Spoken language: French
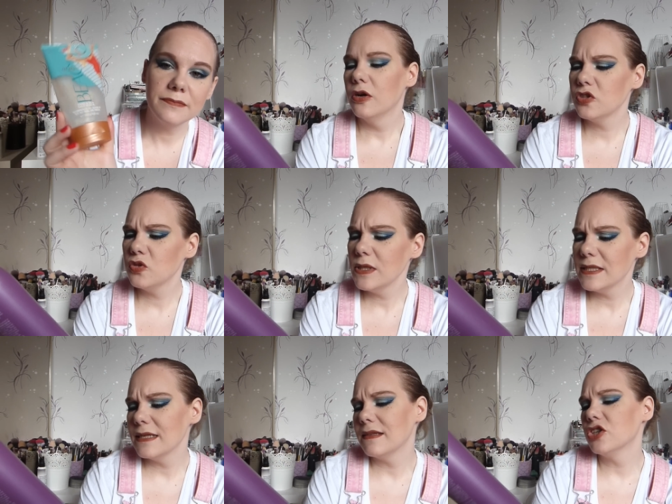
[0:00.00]
Ensuite,
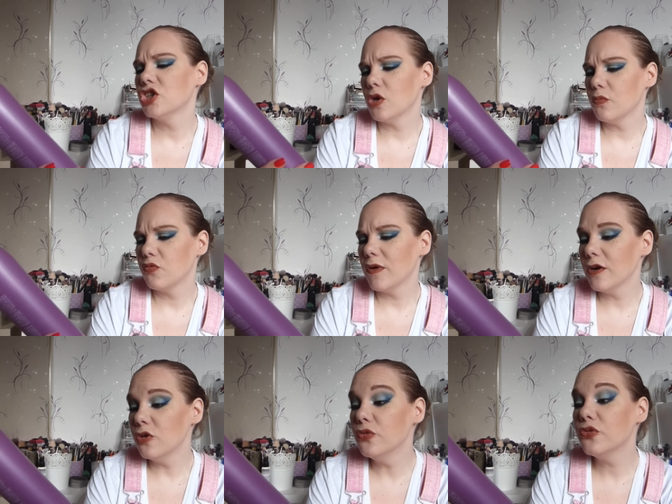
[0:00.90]
c'est un shampoing
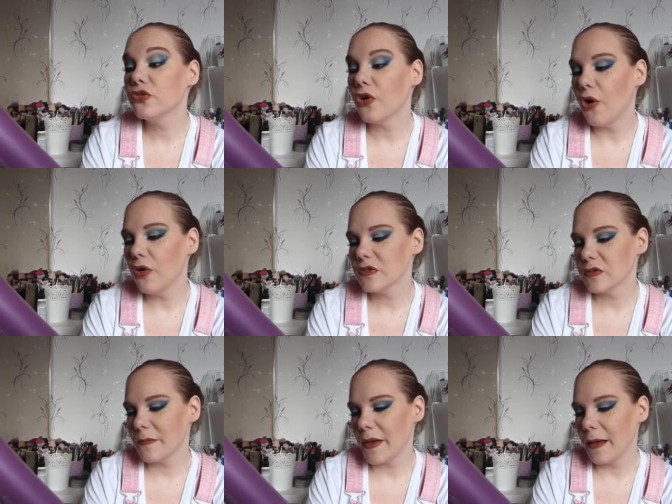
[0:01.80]
lustrant
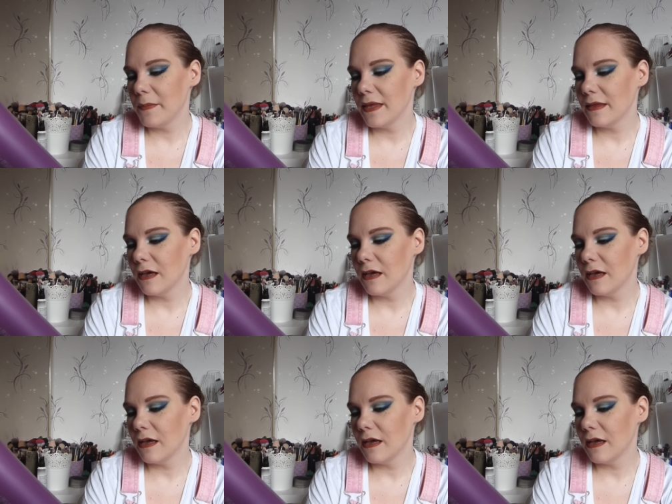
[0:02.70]
sans parabènes